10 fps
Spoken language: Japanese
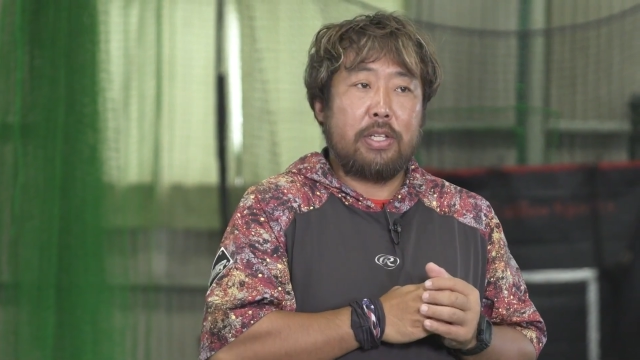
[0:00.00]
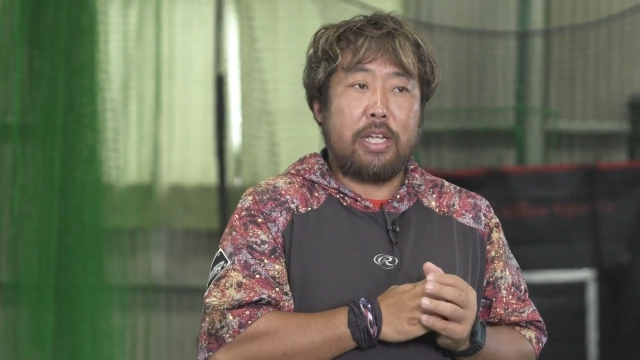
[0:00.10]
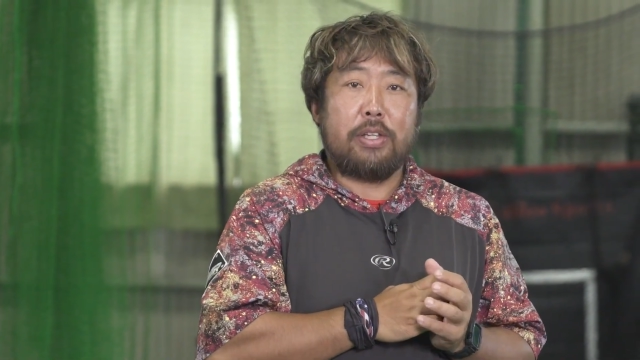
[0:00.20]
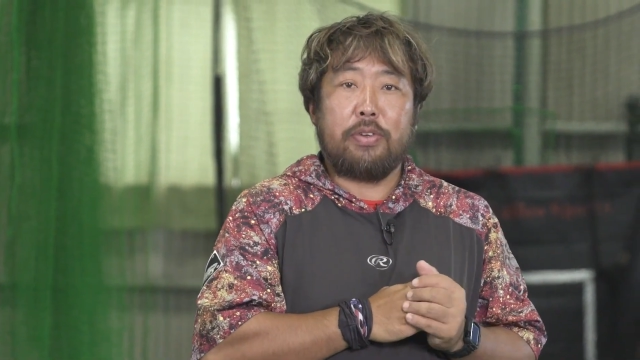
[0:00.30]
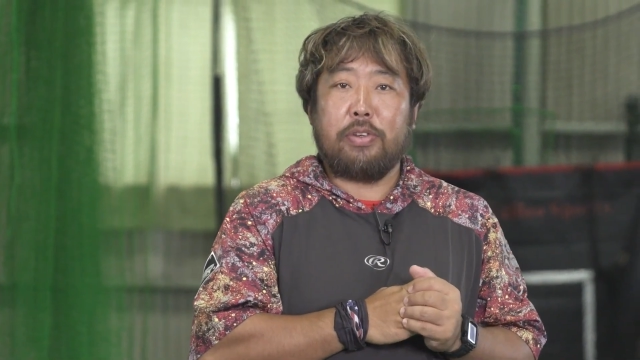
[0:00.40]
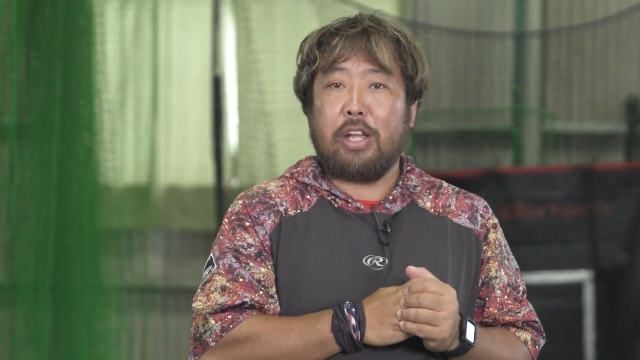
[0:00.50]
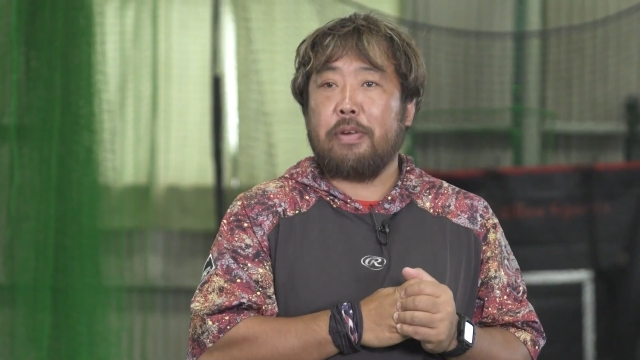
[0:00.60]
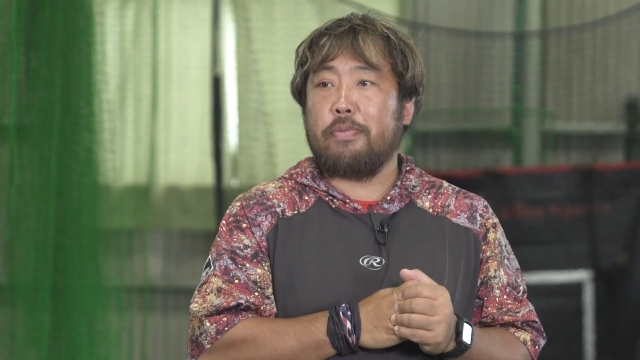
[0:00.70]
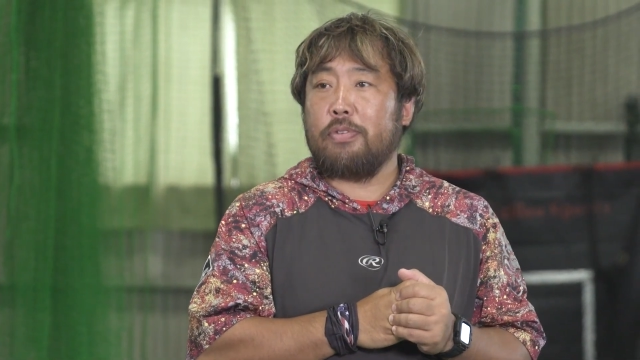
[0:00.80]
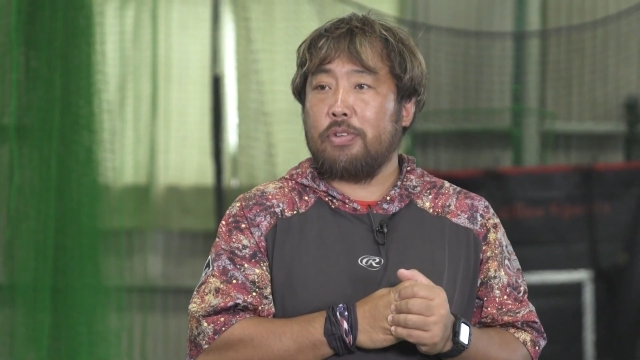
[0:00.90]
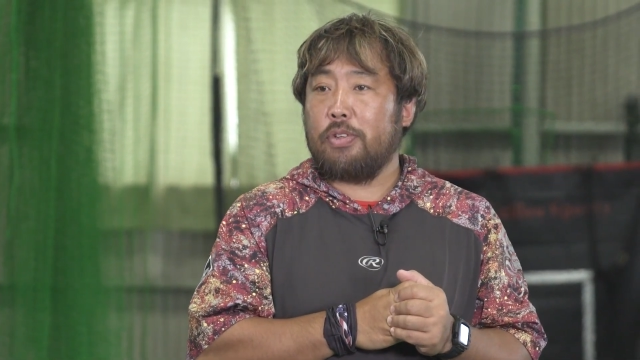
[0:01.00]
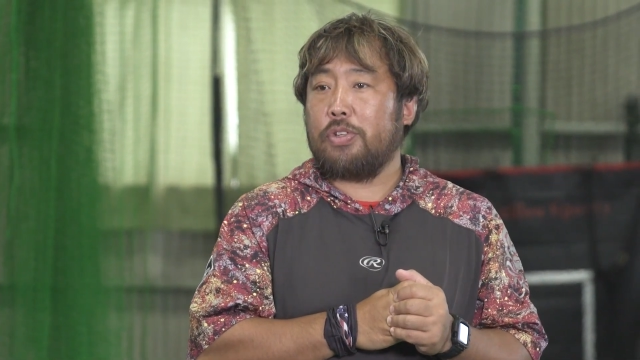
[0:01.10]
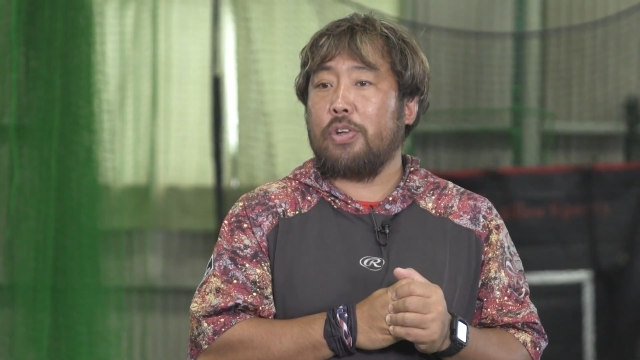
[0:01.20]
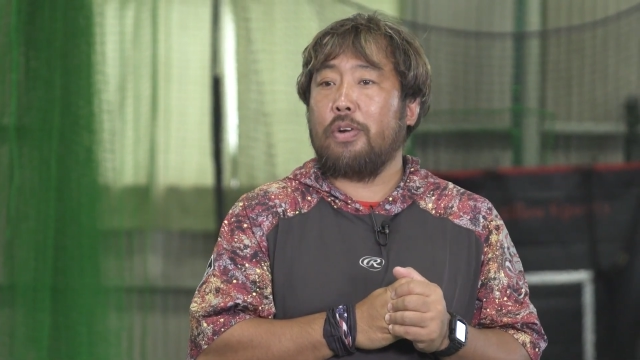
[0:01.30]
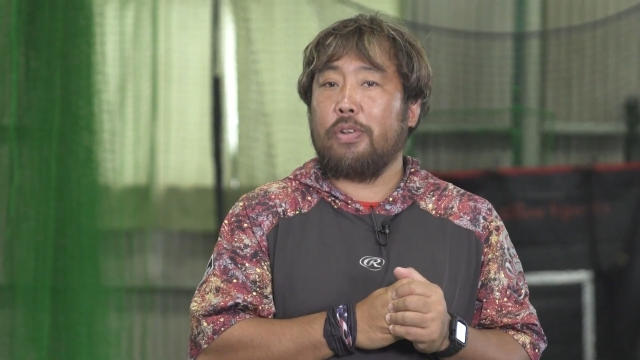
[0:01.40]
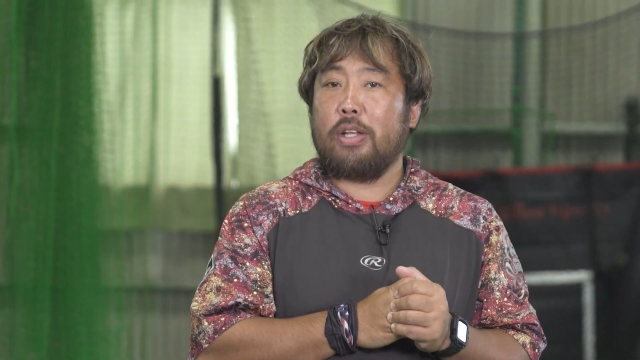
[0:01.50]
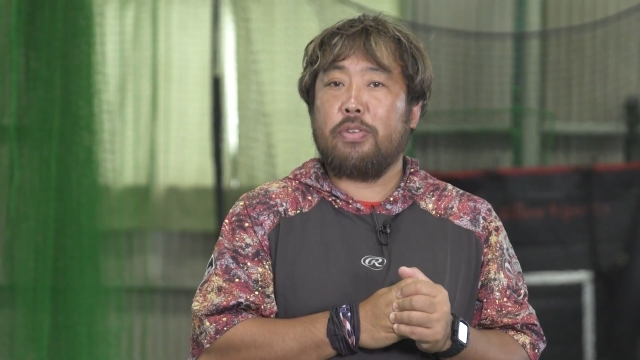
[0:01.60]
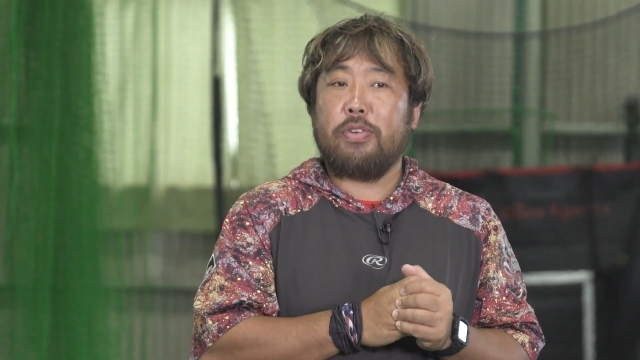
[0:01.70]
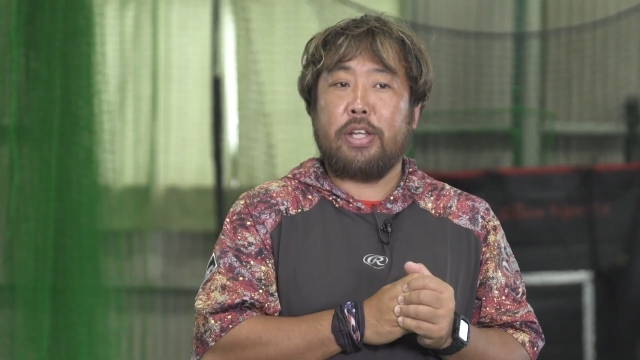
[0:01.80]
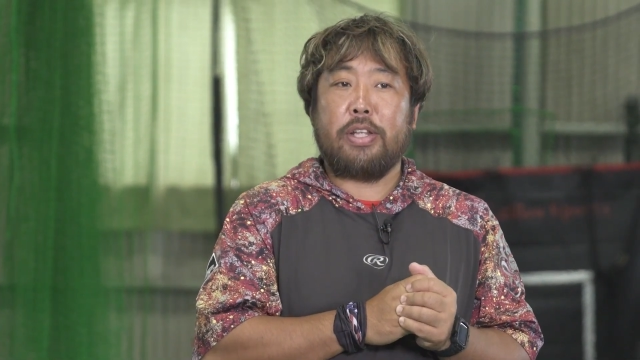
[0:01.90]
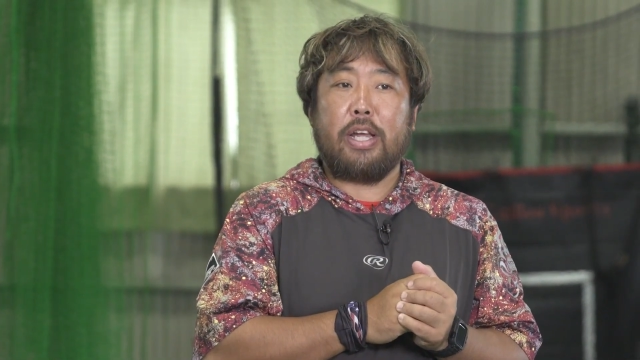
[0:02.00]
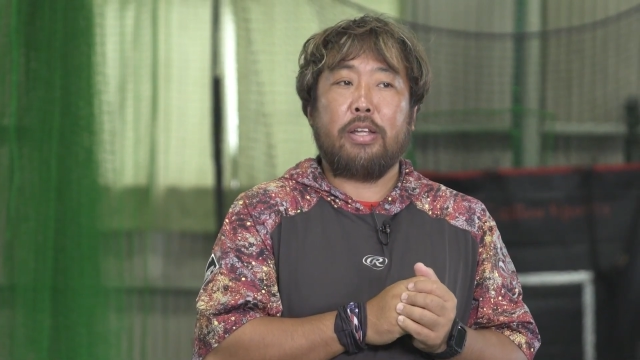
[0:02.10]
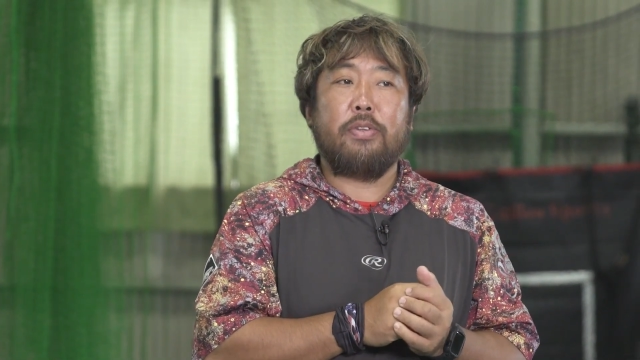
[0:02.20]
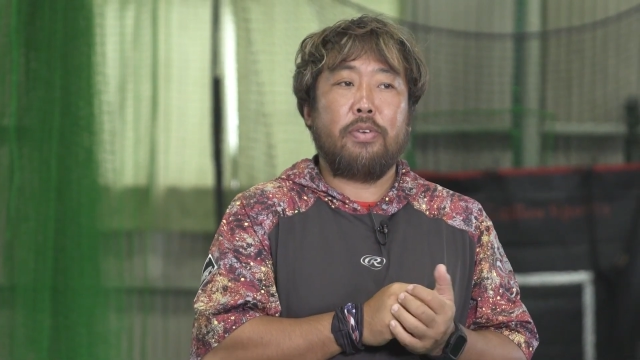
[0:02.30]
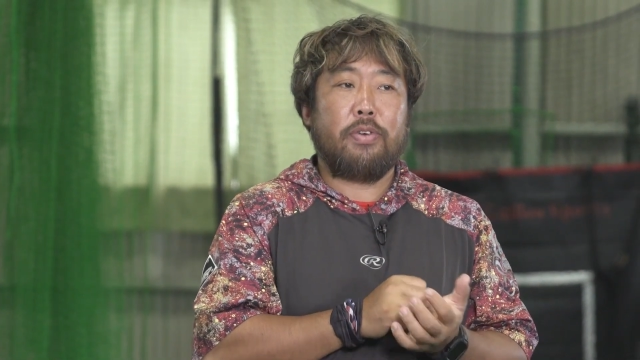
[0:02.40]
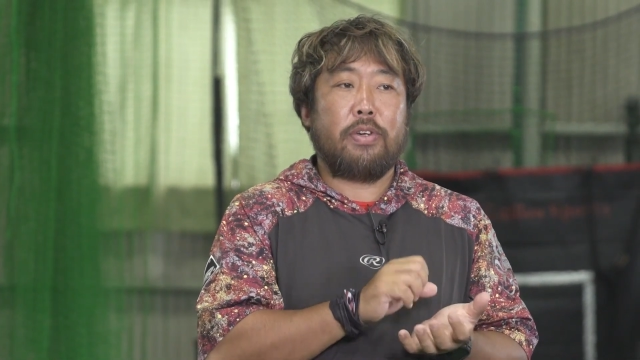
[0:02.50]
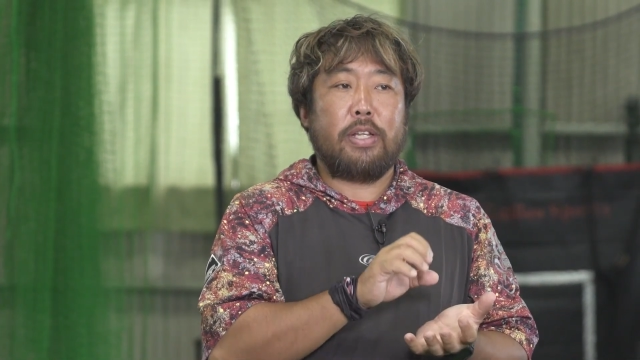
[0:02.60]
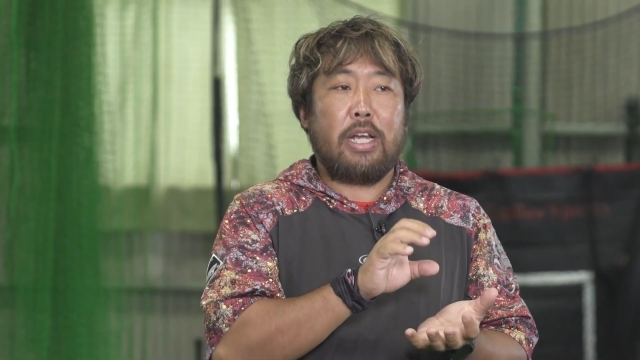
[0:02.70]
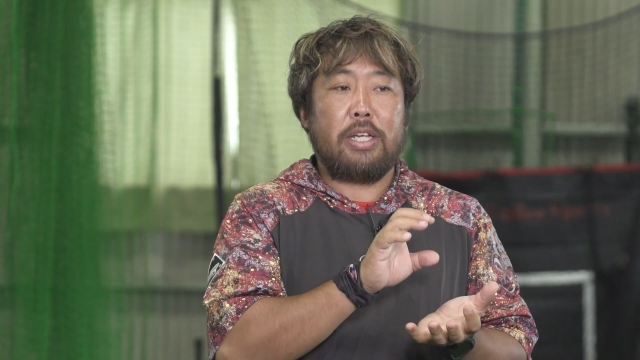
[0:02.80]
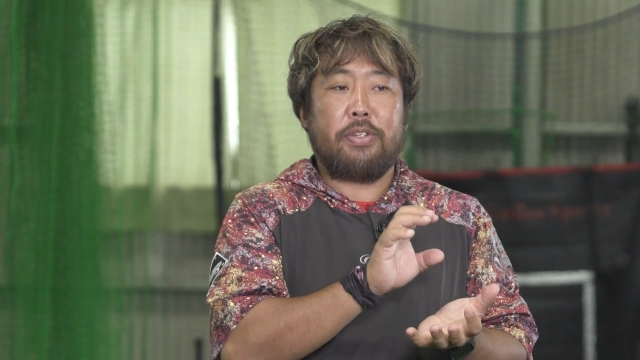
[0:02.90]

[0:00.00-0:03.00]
ね、そういうタイプの人なのでそうじゃない能力がな